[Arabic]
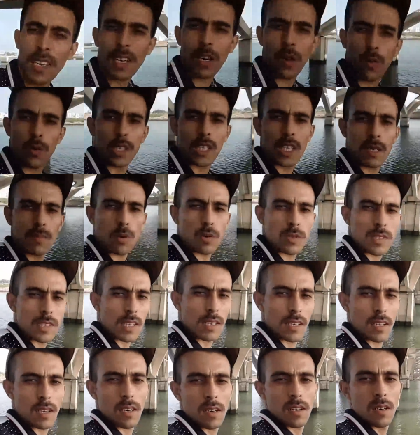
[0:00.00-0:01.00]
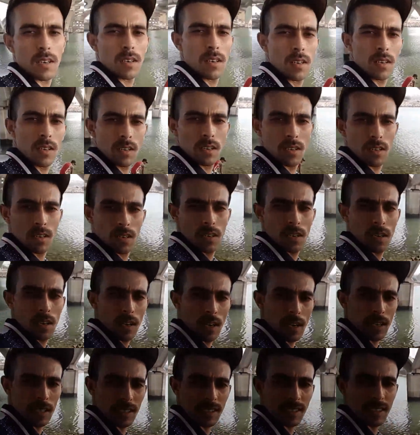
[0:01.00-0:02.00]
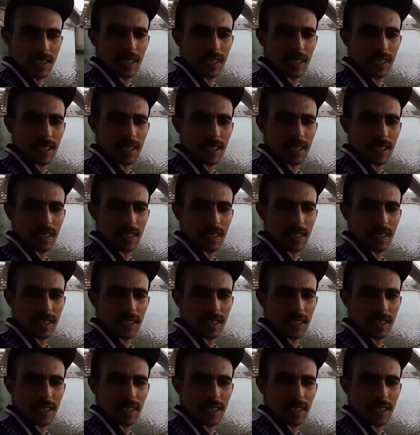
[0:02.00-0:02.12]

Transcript: اخوان دابا وصلنا عند